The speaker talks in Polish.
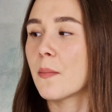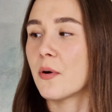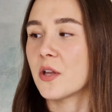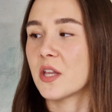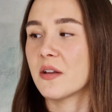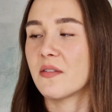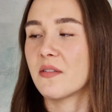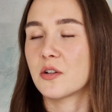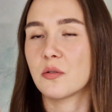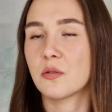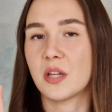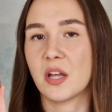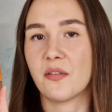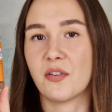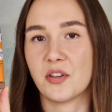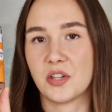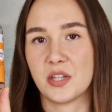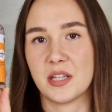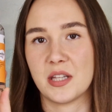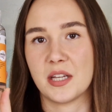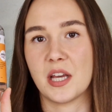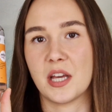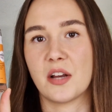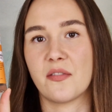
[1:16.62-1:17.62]
ponieważ tutaj
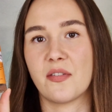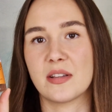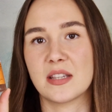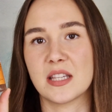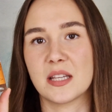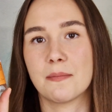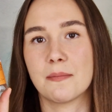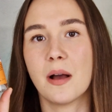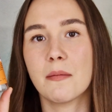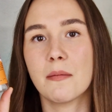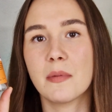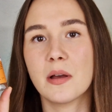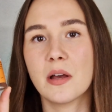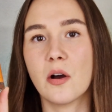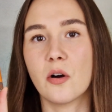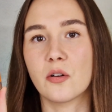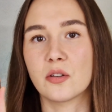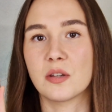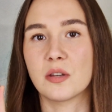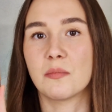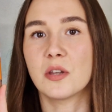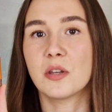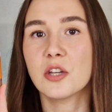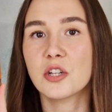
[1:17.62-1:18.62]
właśnie takie kwasy mamy
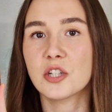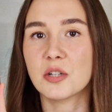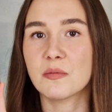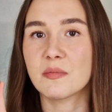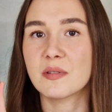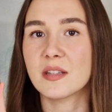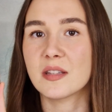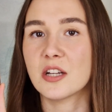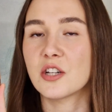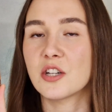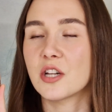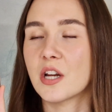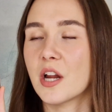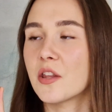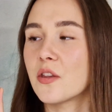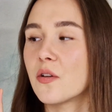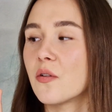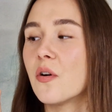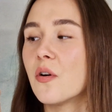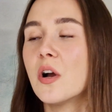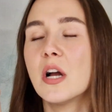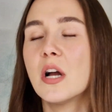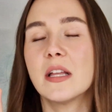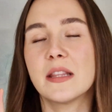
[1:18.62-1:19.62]
o tym niższym
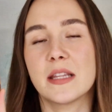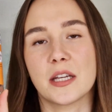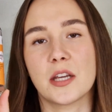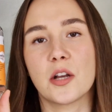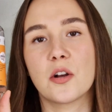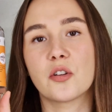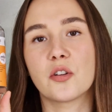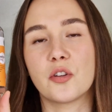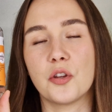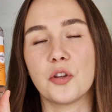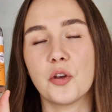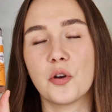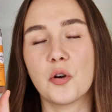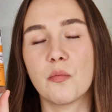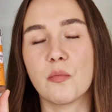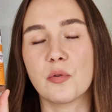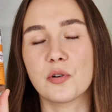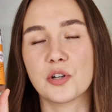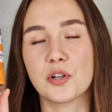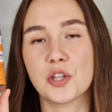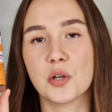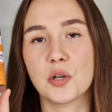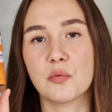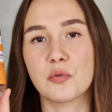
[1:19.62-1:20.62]
stężeniu, takiego toniku
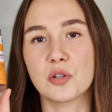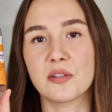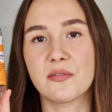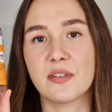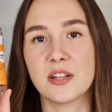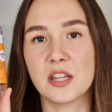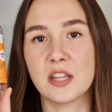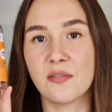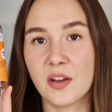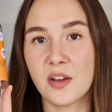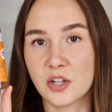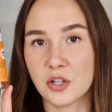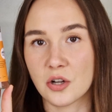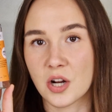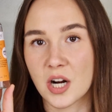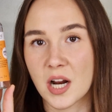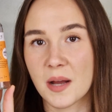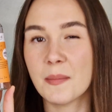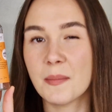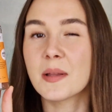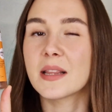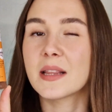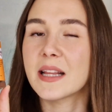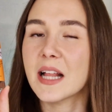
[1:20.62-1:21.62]
możecie używać
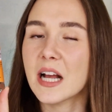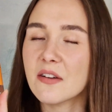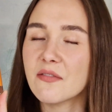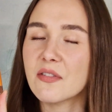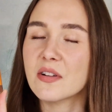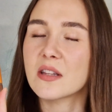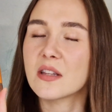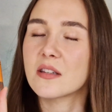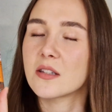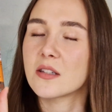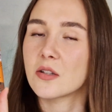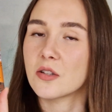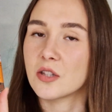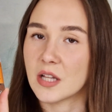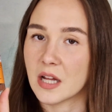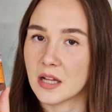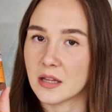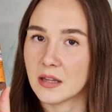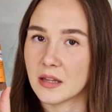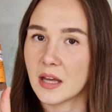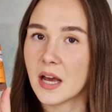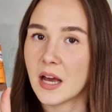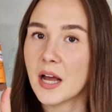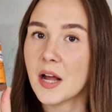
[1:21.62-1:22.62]
wieczorem, nawet
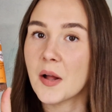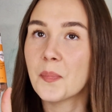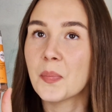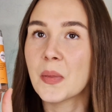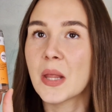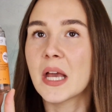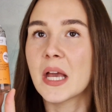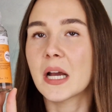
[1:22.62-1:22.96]
codziennie,